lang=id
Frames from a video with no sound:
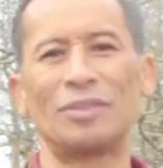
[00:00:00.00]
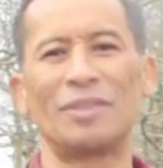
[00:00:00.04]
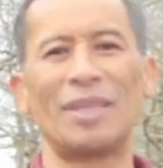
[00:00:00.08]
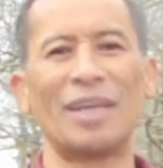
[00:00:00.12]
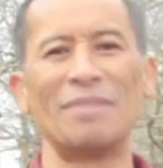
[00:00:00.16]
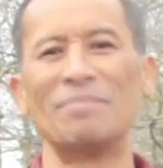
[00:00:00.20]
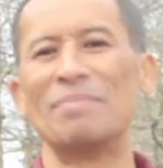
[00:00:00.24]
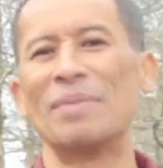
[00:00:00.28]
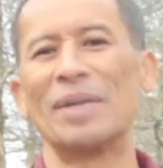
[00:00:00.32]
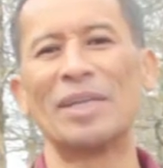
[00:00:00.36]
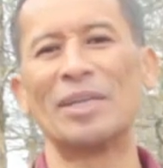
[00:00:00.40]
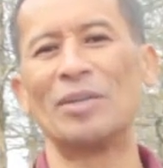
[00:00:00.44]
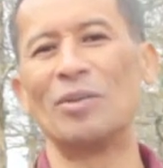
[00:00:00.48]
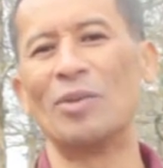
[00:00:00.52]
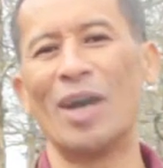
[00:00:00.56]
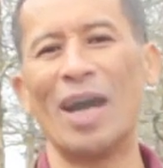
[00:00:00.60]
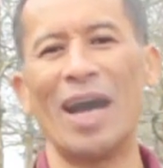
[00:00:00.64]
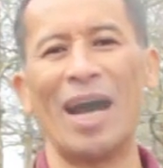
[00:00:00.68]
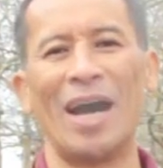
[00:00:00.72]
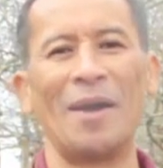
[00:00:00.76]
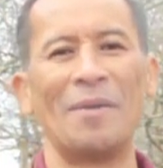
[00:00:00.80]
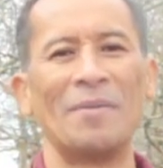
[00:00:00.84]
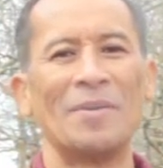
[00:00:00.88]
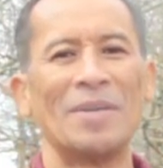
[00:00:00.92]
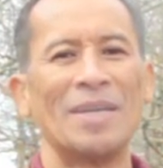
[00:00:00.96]
dan
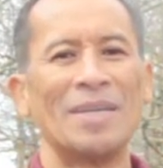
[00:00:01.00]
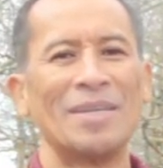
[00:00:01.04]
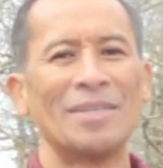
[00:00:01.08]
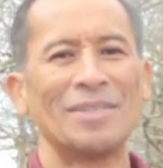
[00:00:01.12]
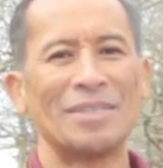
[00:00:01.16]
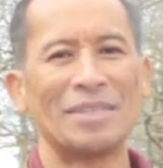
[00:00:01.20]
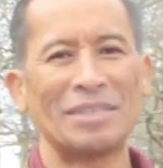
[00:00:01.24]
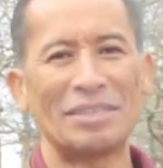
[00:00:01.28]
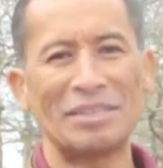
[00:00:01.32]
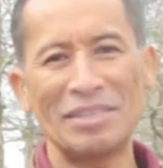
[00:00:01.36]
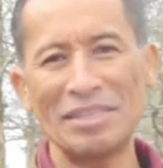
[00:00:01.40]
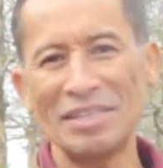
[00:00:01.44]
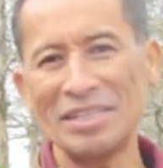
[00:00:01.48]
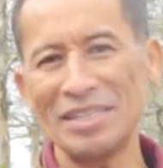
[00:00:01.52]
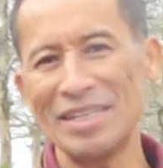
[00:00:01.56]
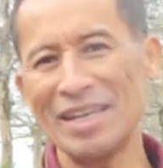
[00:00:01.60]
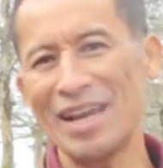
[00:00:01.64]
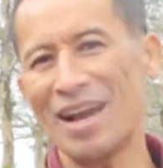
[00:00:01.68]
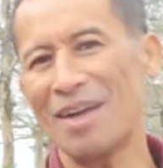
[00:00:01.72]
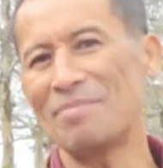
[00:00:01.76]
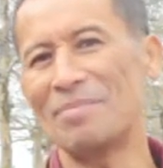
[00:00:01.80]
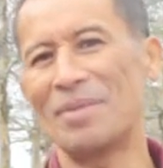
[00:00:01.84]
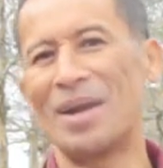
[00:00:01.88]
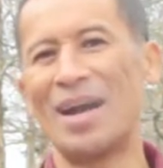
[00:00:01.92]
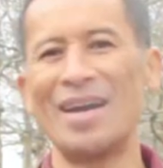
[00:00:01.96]
berdoa.
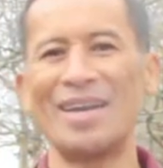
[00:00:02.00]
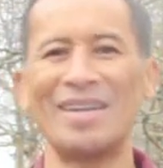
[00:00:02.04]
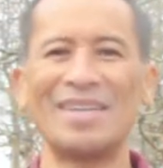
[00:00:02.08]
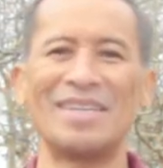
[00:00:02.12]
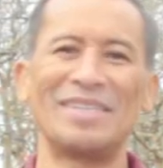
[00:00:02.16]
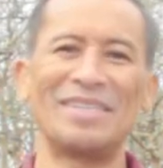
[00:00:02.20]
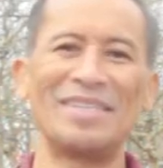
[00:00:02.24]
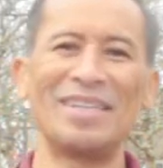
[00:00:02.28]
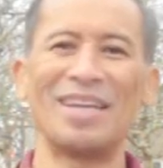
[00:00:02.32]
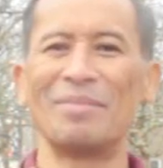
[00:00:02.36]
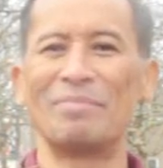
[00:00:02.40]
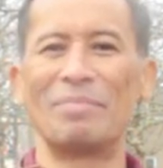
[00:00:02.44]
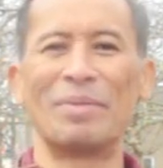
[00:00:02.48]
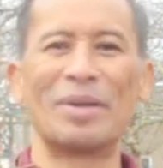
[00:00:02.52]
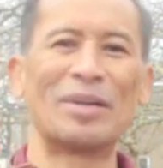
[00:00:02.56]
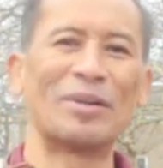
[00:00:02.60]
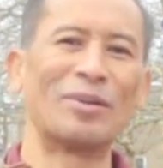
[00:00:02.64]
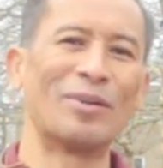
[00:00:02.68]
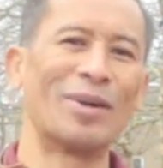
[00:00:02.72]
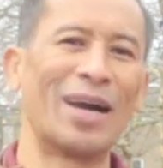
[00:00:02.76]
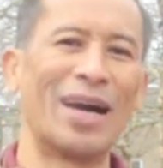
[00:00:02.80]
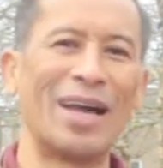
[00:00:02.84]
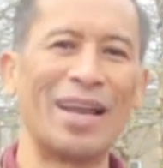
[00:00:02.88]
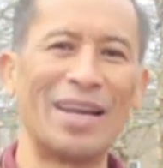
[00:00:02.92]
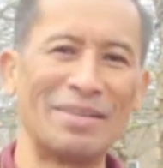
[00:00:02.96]
Setiap hari dia
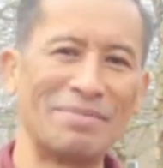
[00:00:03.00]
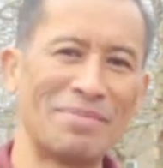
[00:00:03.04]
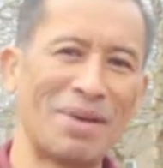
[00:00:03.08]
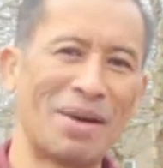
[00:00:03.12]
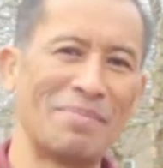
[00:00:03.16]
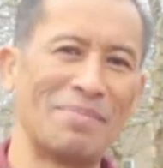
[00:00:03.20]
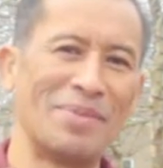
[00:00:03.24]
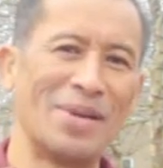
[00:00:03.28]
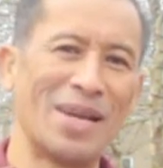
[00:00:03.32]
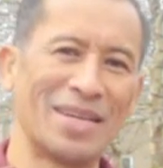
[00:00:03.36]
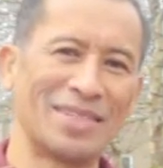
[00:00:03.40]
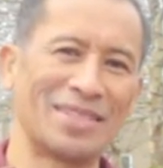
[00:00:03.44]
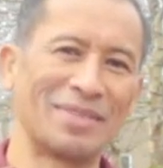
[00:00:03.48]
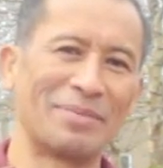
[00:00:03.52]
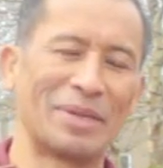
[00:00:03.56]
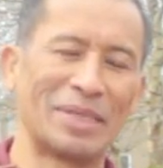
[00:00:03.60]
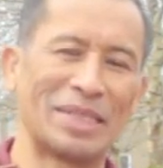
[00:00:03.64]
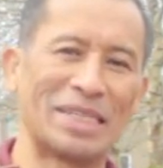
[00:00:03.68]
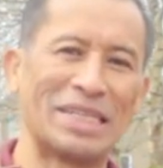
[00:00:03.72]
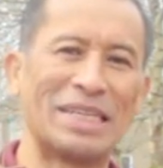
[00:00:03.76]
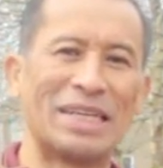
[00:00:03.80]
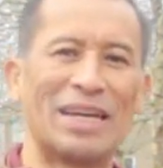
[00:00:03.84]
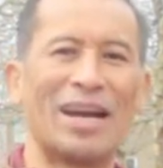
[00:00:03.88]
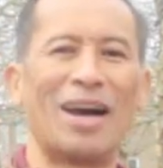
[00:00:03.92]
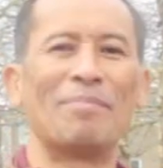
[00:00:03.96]
berdoa 15 sampai
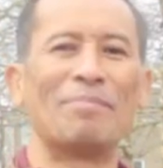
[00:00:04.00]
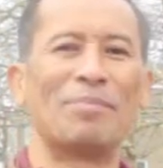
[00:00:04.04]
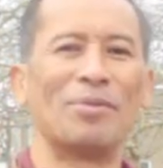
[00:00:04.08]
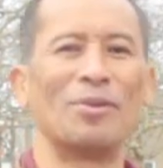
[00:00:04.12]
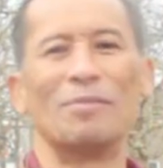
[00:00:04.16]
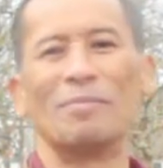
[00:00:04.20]
30